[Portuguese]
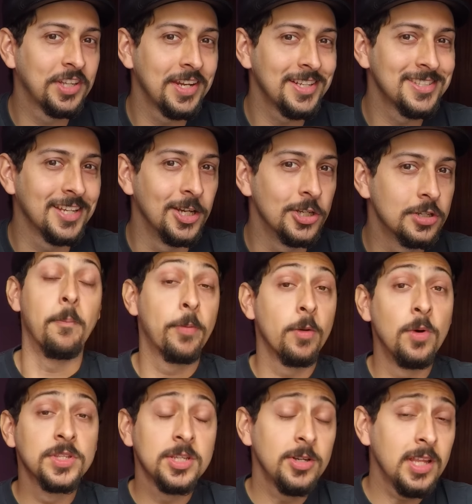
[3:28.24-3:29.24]
promoção interessante. A
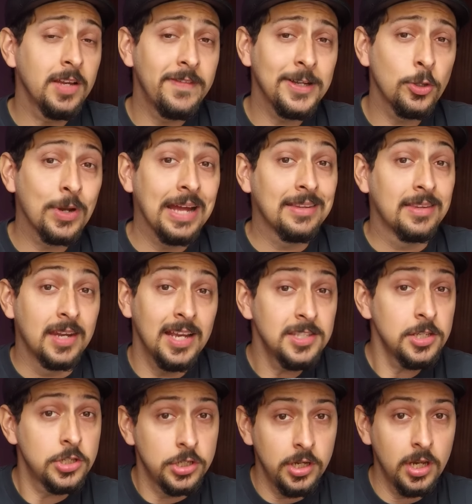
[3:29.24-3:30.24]
promoção ainda vai durar
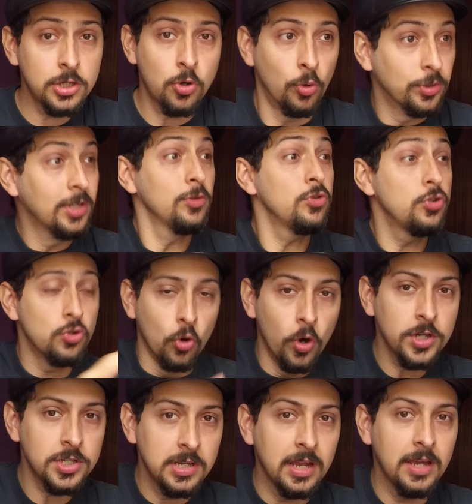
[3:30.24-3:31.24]
13 dias, contando de
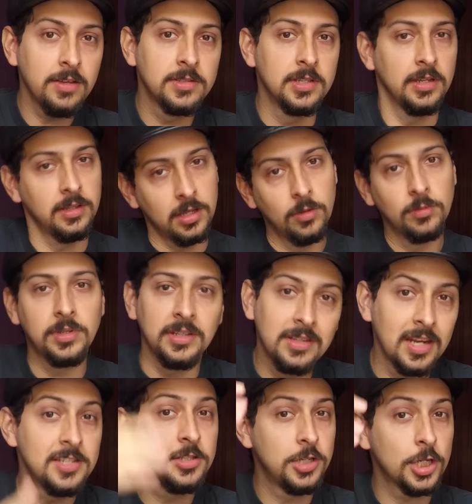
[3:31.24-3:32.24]
hoje, né? Você então
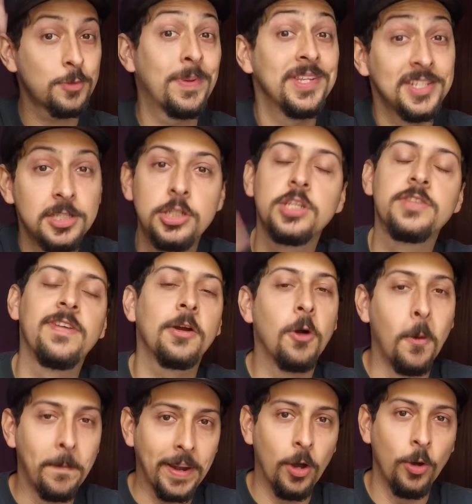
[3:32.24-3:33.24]
tem 13 dias para decidir se vai
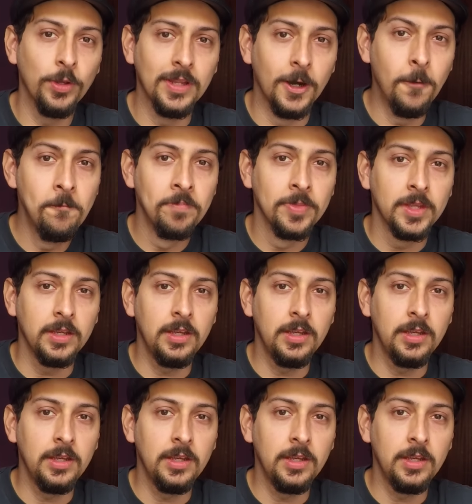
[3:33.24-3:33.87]
comprar ou não.